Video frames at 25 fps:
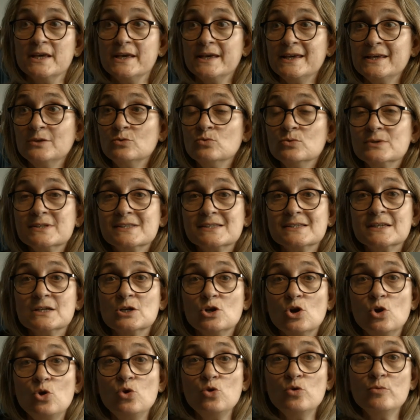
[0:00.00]
Et donc c'est
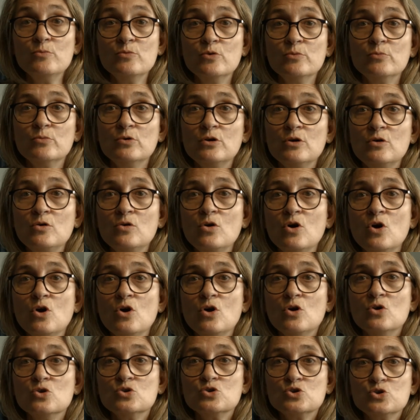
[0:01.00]
le moment
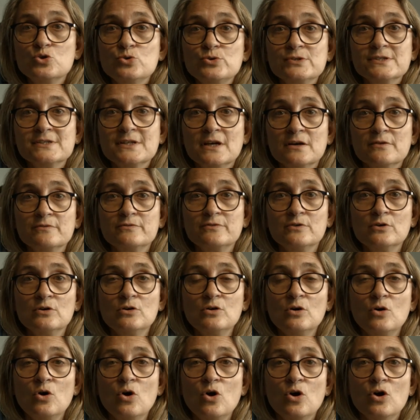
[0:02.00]
juste avant
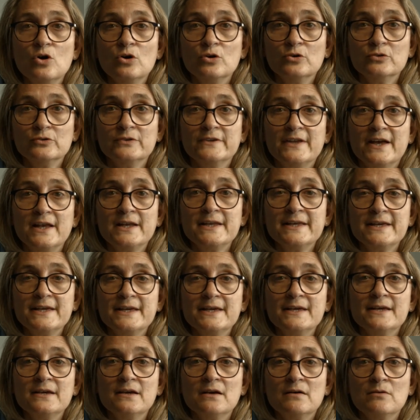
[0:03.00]

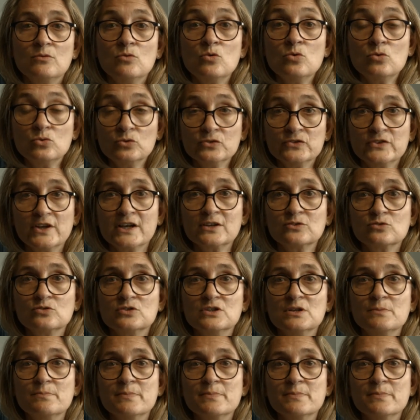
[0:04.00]
d'aller au contact des